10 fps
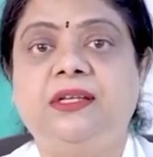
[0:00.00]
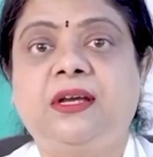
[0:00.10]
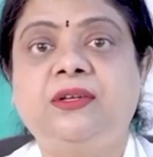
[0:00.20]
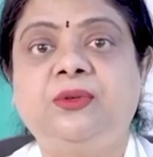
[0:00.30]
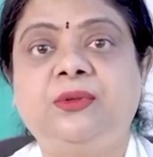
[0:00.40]

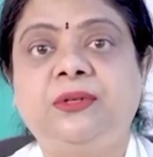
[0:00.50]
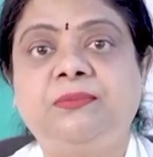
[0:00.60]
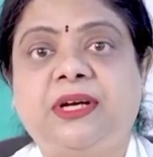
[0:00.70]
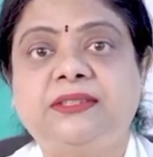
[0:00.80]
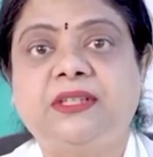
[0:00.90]
या यूरिन
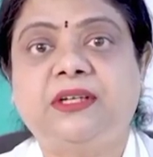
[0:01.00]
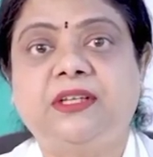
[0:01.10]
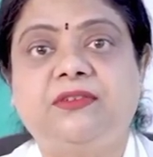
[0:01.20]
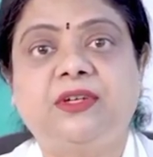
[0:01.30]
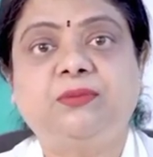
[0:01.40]
पास
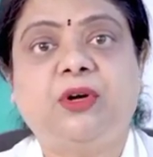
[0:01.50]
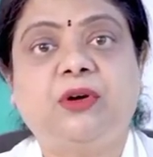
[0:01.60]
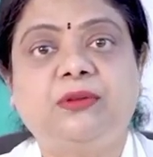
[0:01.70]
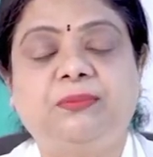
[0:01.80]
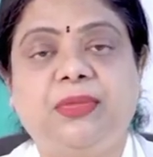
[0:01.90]
करते वक्त
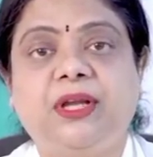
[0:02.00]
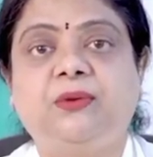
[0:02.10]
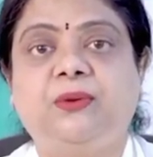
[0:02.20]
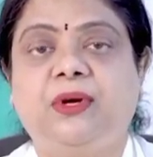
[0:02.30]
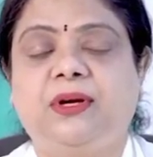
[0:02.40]
बहुत
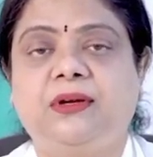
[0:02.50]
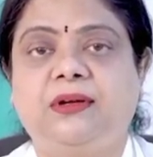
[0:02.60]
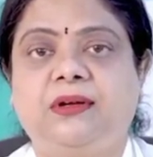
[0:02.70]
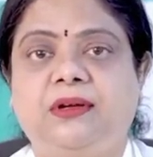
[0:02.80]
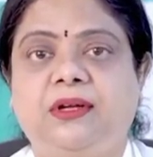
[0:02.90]
पेन होगा
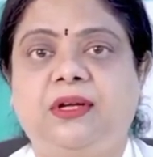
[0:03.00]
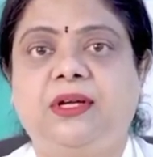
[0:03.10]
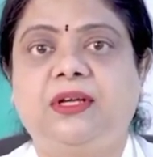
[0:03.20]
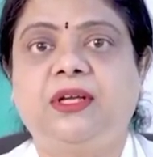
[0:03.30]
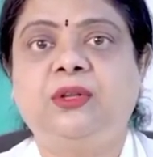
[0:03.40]

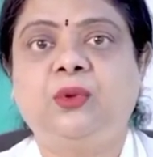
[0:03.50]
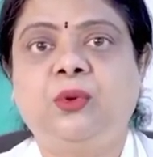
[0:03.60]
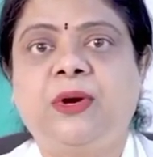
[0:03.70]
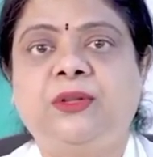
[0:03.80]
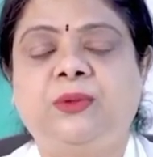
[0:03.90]
इन
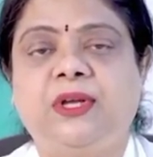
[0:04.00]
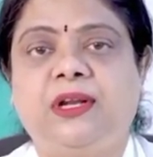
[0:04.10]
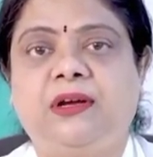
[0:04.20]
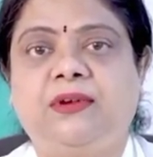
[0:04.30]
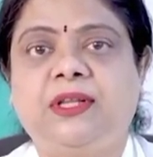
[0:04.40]
दो बातों के
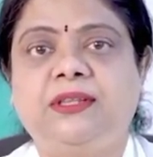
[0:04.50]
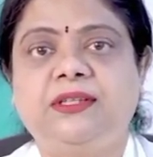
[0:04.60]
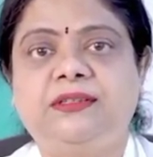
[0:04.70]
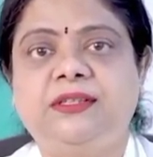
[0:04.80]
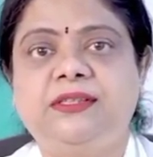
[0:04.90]
अलावा
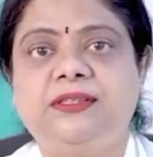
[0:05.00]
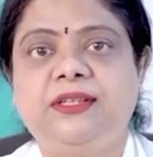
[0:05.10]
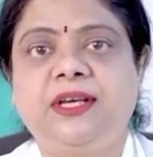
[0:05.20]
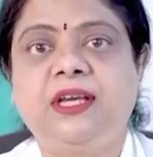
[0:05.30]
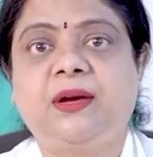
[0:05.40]
तीसरी चीज़
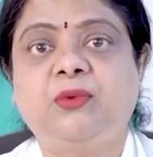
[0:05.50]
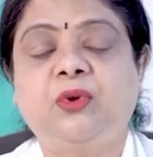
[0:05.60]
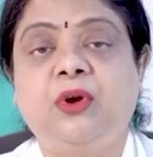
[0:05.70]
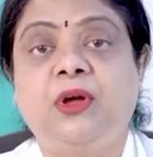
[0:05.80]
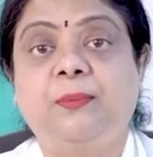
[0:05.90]
ये कि
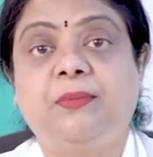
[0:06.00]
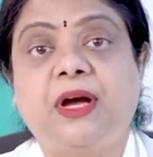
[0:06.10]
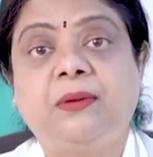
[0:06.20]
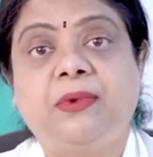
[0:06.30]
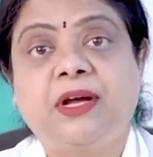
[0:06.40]
आपको
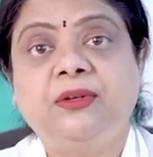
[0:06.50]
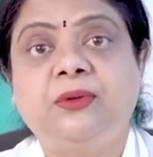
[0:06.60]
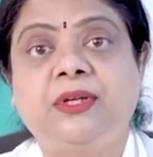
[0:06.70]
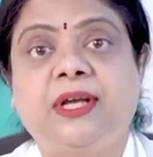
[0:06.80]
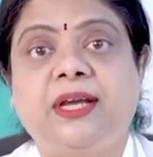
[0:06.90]
बार बार
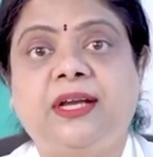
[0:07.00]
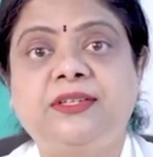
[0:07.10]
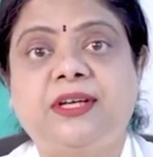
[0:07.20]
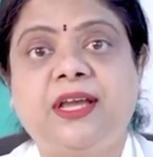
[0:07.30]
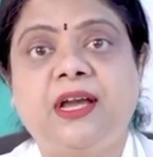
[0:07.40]
यूरिन आएगा
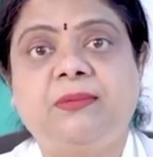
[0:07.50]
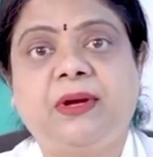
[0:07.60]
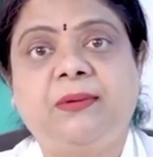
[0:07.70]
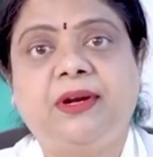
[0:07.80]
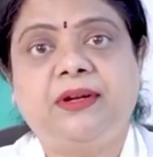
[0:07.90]
चाहे
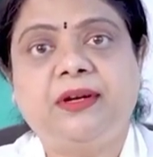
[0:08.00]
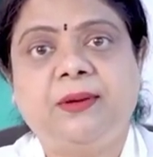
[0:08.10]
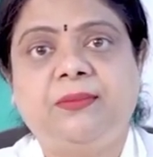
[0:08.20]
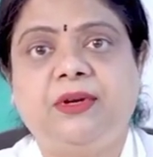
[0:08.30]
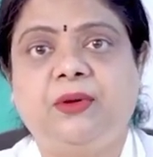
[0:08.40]
आपका ब्लैडर
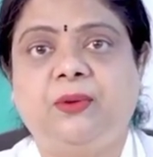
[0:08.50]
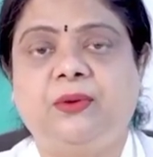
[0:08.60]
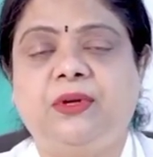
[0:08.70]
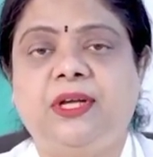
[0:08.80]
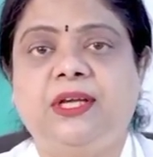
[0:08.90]
एम्प्टी
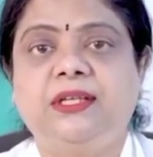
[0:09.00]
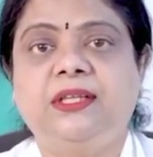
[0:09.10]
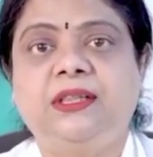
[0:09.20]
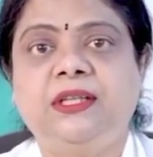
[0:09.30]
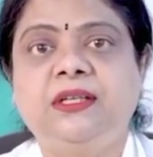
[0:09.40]
हो
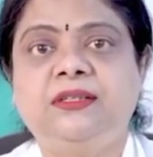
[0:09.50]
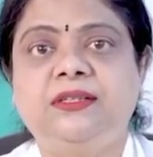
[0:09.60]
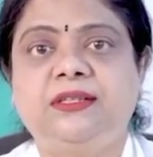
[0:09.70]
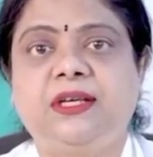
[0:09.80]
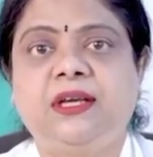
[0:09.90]
ये तीन
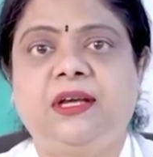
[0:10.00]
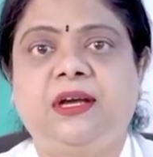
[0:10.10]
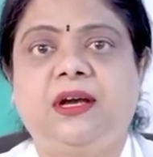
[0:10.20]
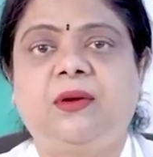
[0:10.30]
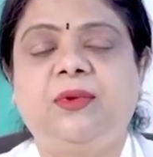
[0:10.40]
चीज़ें
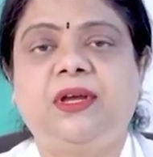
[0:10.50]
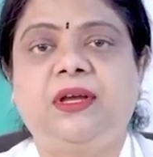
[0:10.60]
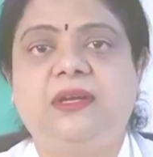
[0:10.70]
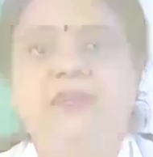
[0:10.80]
हमें